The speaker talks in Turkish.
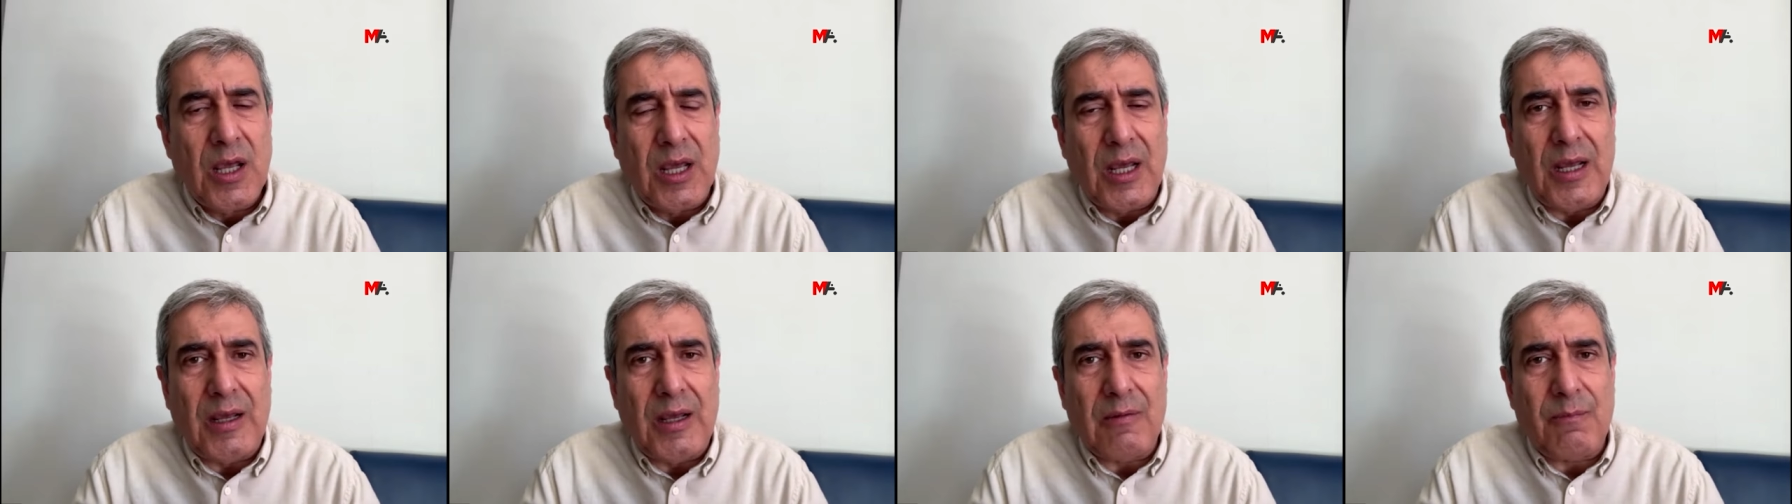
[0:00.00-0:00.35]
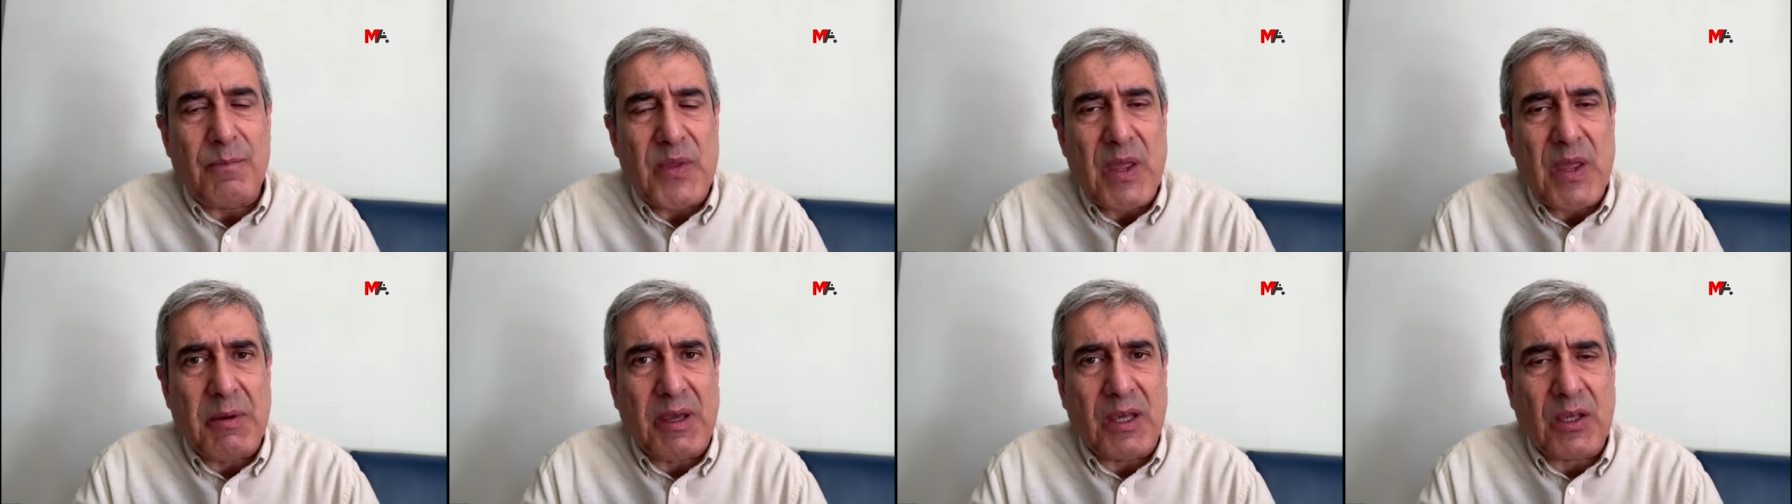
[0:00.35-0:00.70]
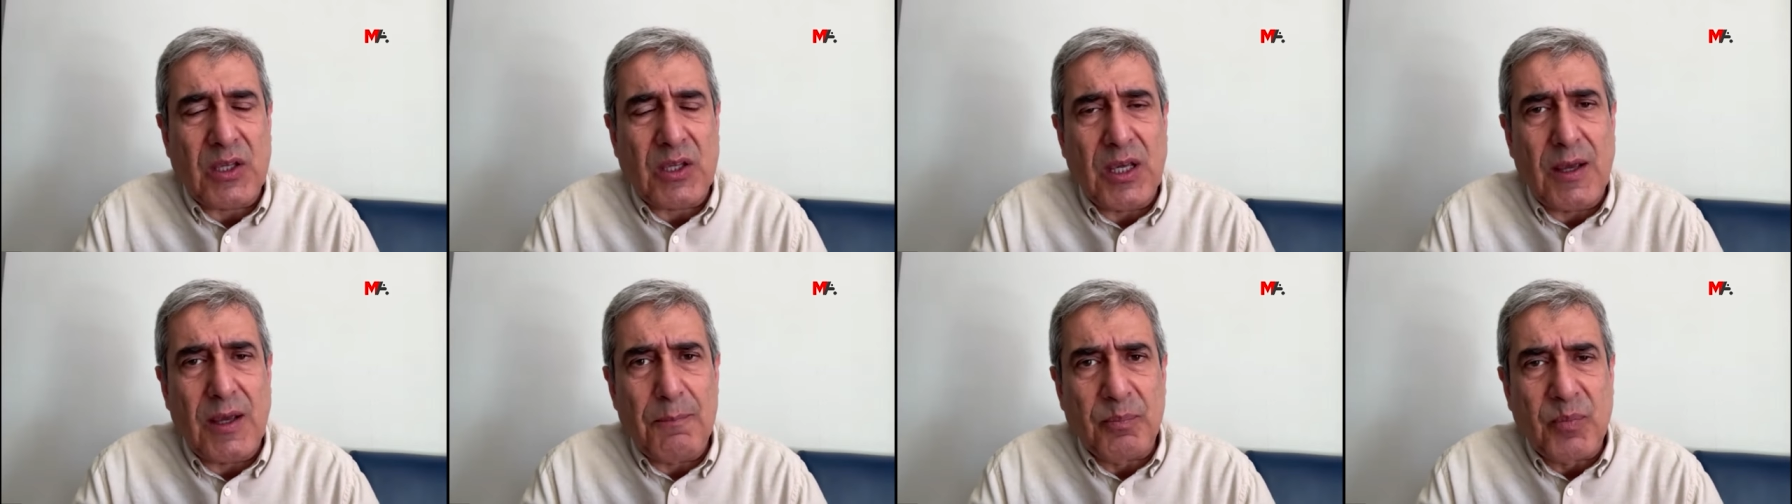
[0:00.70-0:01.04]
E, demek
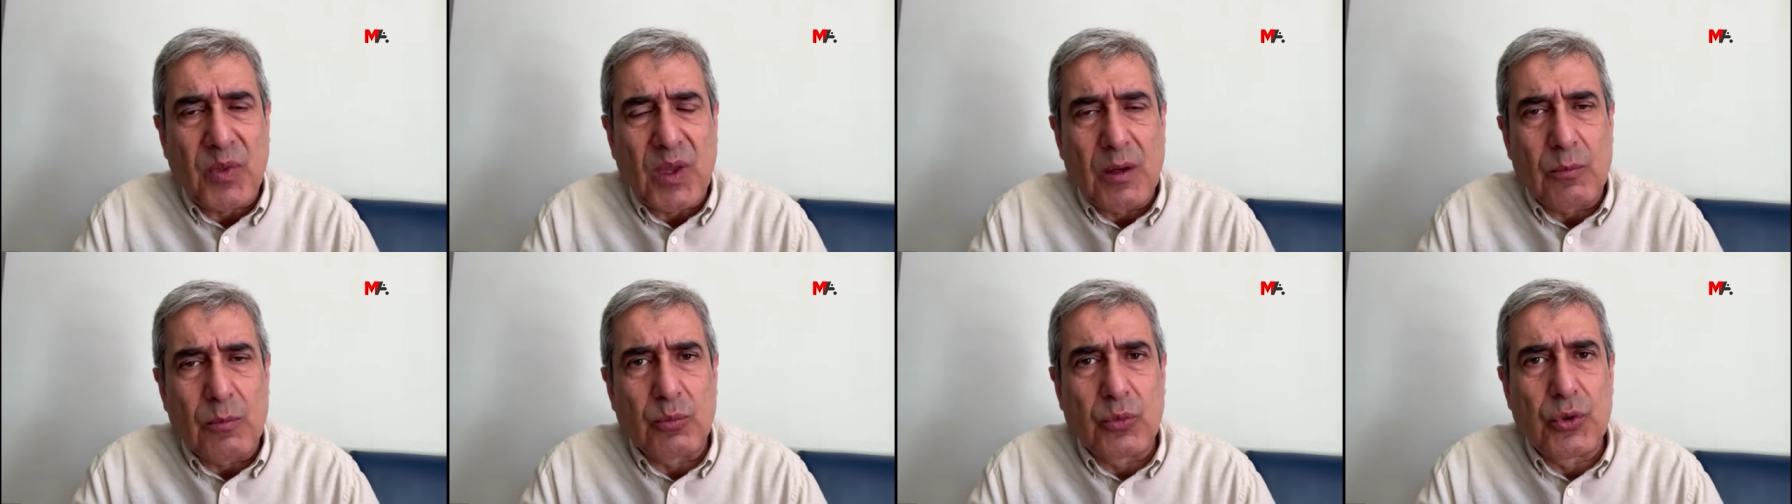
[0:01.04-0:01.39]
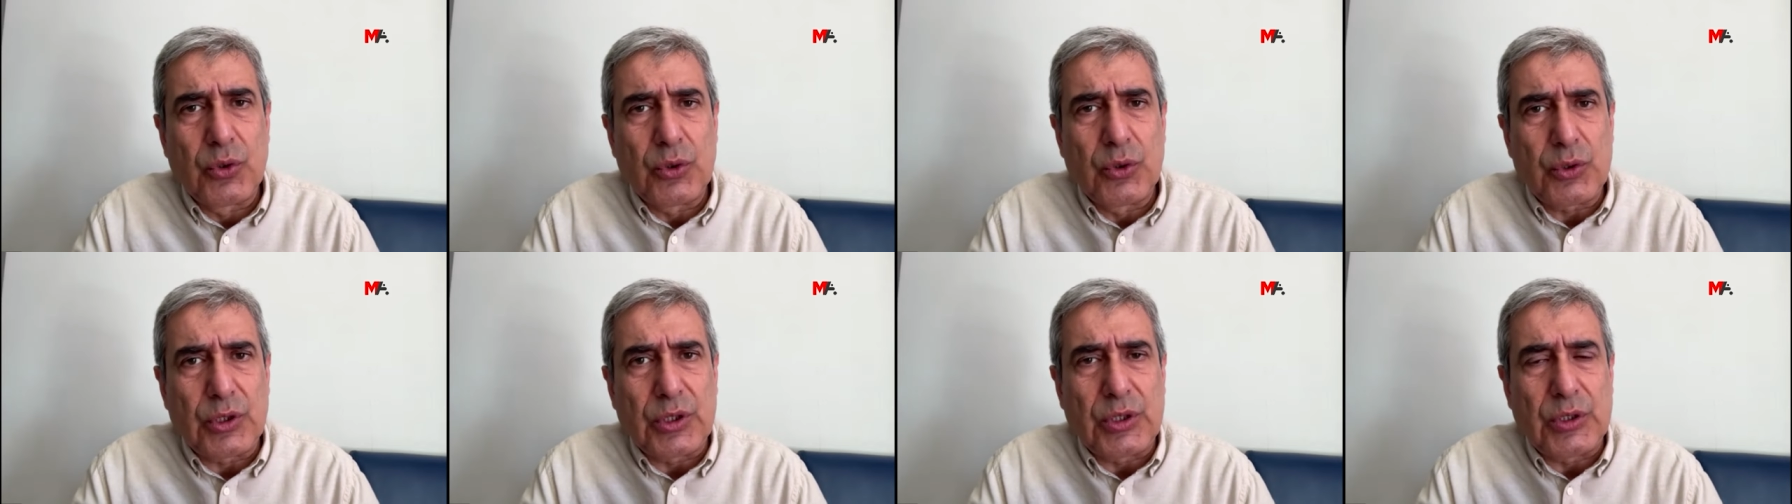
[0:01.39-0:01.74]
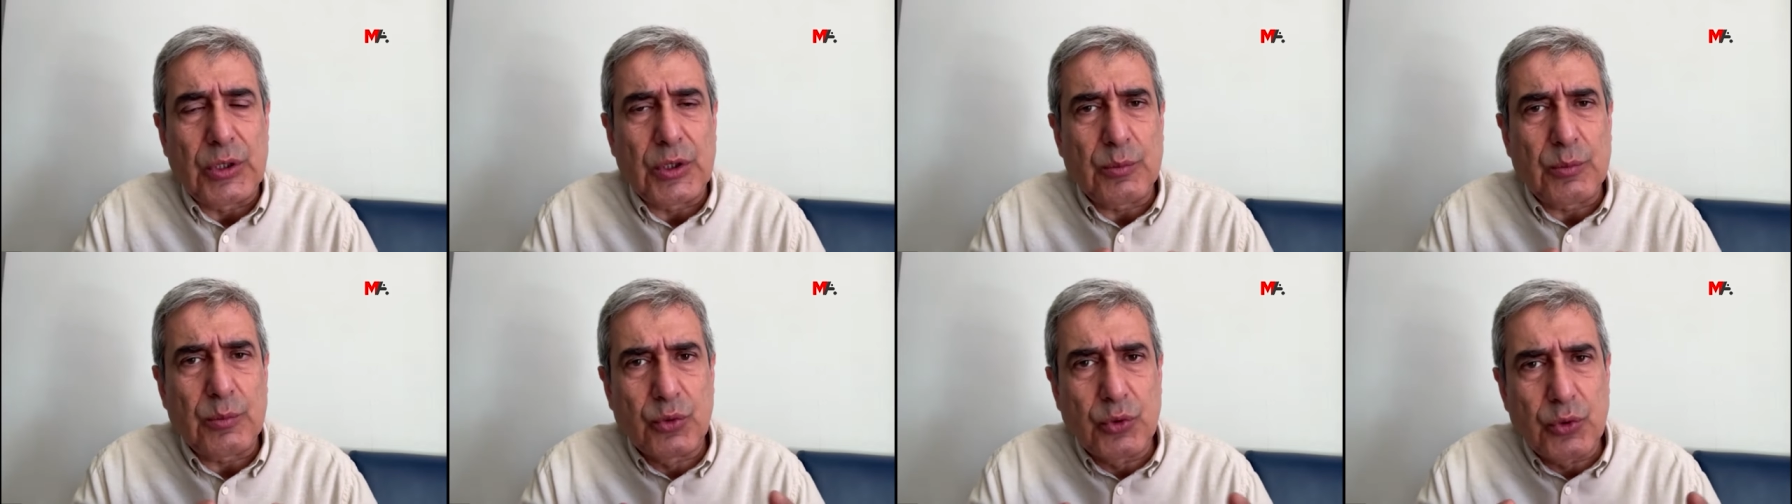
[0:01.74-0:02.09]
ki bu
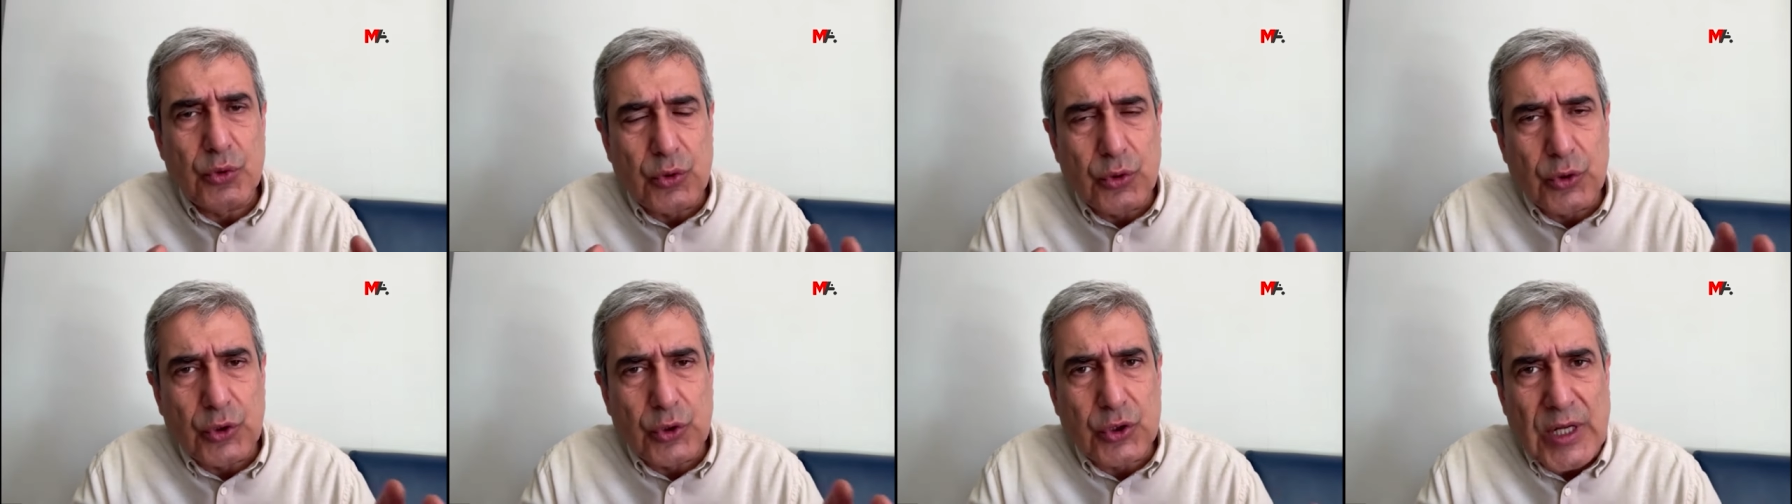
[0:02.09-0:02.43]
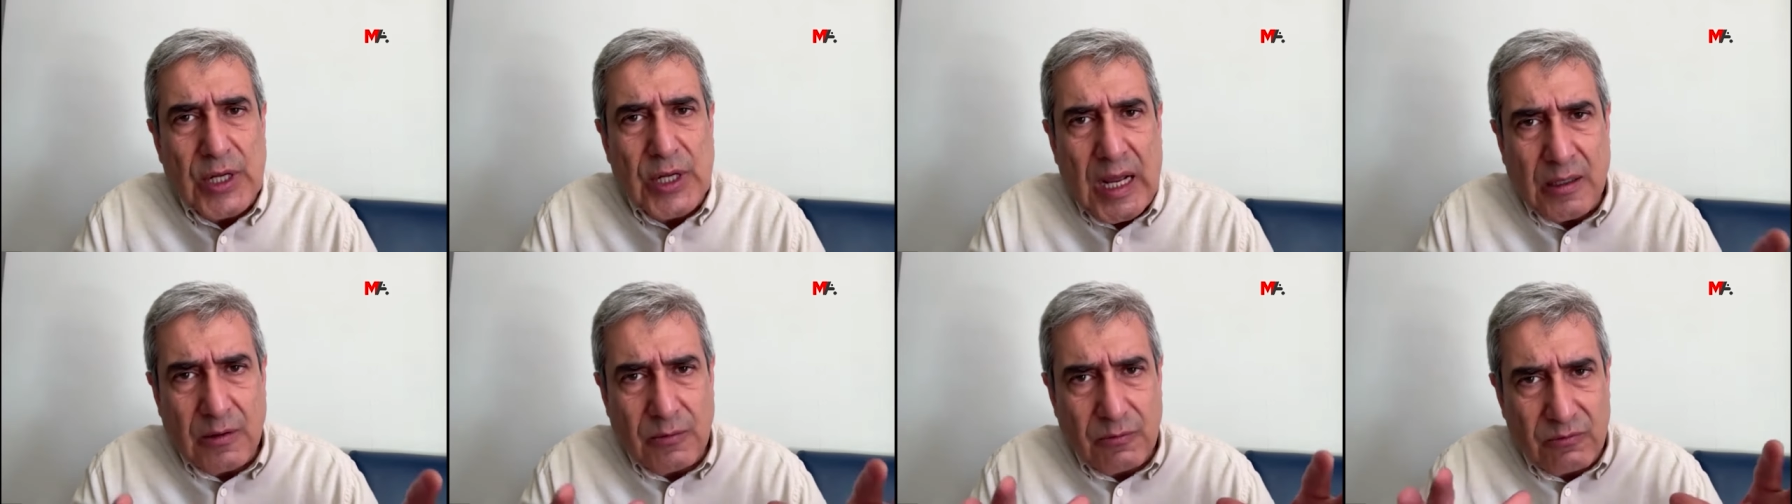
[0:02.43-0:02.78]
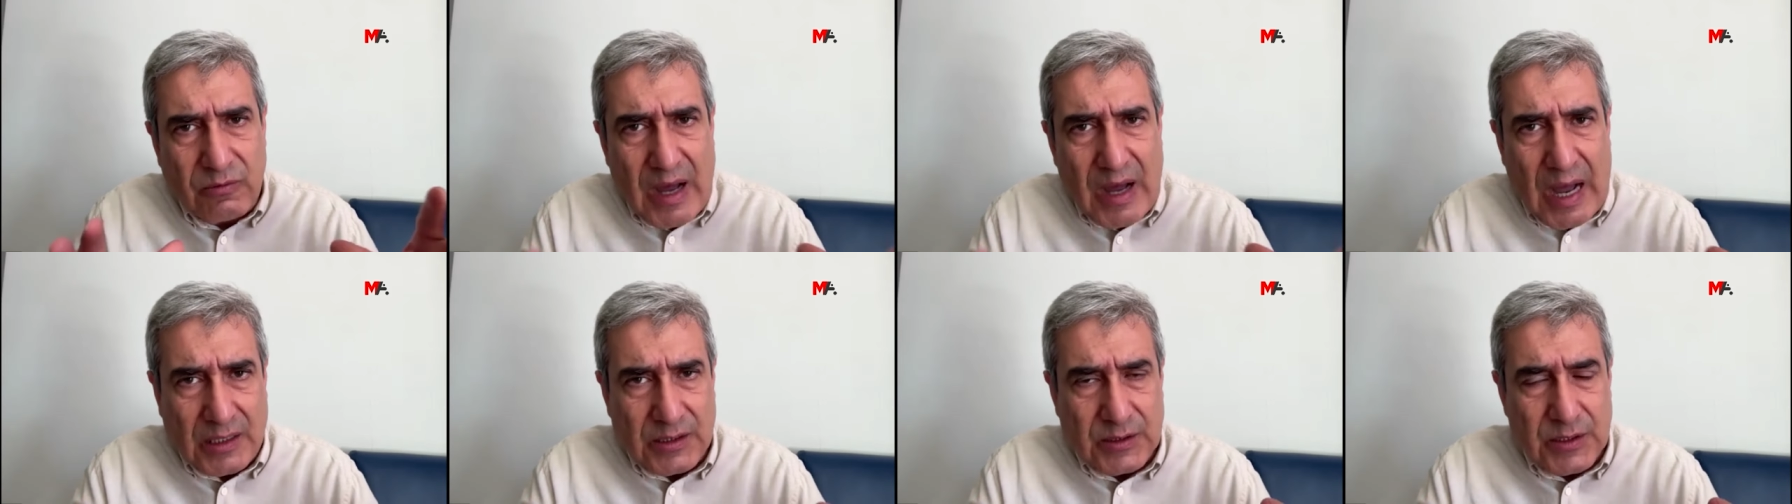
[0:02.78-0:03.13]
e, bu güçler
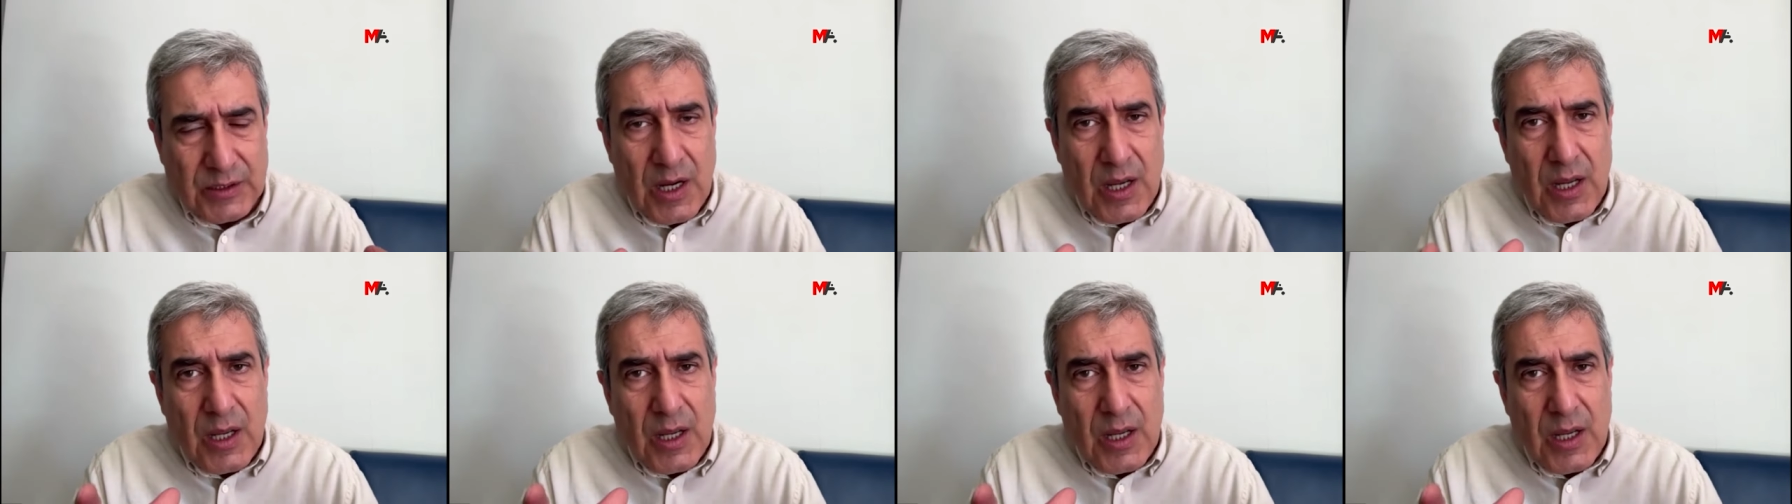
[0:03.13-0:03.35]
var